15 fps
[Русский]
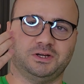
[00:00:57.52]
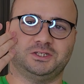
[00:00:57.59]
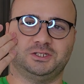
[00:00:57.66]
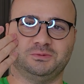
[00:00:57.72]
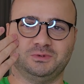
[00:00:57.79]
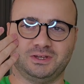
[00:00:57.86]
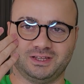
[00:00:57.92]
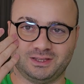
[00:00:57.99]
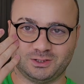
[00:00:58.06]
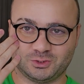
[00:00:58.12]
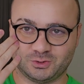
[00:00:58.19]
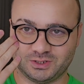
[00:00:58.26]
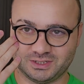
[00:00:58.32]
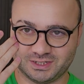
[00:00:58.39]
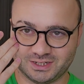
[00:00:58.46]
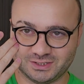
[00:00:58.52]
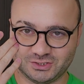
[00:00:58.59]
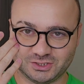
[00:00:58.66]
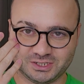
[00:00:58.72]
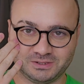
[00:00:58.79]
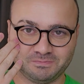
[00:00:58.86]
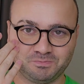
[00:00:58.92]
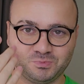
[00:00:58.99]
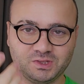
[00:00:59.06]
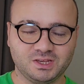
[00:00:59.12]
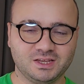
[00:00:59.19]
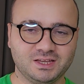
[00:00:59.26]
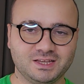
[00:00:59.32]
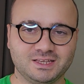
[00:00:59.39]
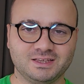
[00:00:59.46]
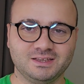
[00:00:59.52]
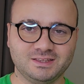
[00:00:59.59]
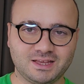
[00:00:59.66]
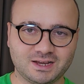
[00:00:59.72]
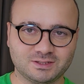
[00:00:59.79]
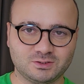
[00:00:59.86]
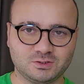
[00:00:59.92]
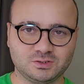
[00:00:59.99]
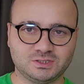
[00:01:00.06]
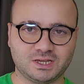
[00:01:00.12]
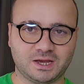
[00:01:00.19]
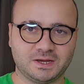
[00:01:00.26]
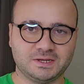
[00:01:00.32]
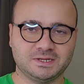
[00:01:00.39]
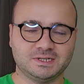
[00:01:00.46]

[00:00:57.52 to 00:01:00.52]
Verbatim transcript: Почему я ношу эти очки? Итак, друзья,